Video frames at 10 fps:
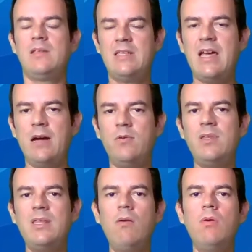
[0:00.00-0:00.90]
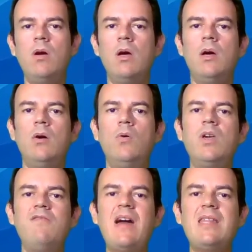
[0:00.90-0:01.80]
Certo? Então, o
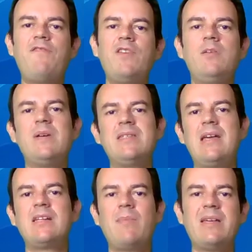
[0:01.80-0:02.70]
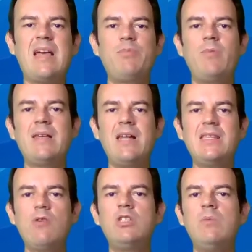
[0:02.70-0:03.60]
que vai definir uma cinética mais rápida ou mais
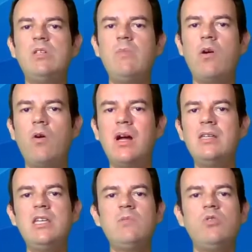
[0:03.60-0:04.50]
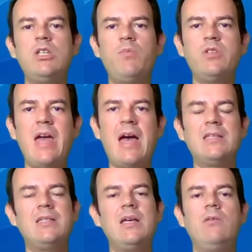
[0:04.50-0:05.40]
lenta é o tipo de microorganismo, o tipo de
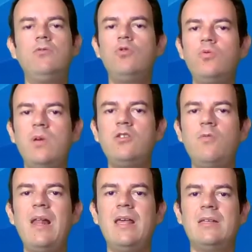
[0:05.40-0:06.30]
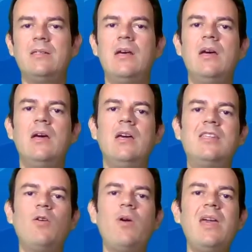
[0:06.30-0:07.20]
reação, tudo isso, beleza.
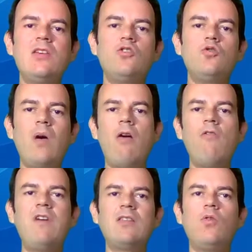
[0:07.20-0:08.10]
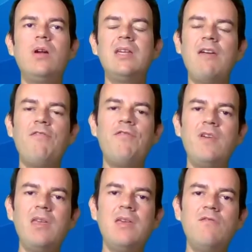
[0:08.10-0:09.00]
Então, isso é um fator que
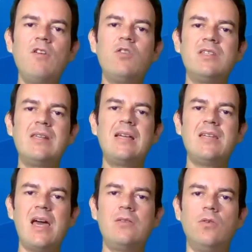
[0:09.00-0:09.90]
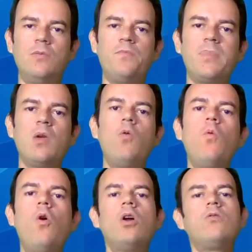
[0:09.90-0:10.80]
define velocidade em reator. Um
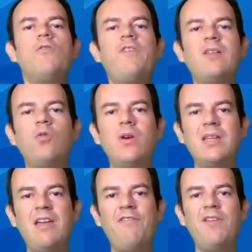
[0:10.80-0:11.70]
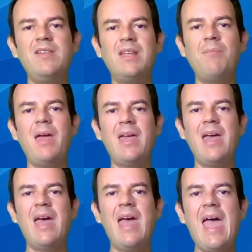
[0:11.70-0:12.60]
outro fator que define também
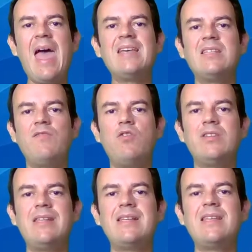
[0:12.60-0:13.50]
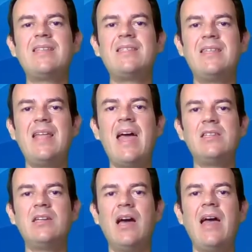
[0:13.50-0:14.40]
essa velocidade, essa
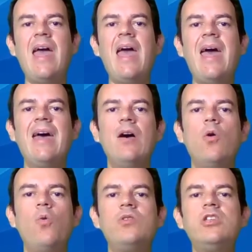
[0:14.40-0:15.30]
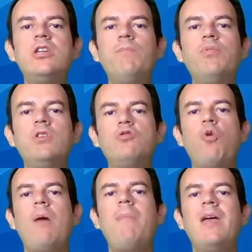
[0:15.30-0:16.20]
cinética, é o tipo de
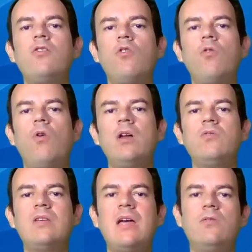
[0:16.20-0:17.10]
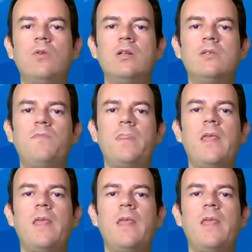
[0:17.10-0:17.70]
escoamento que ocorre nos reatores.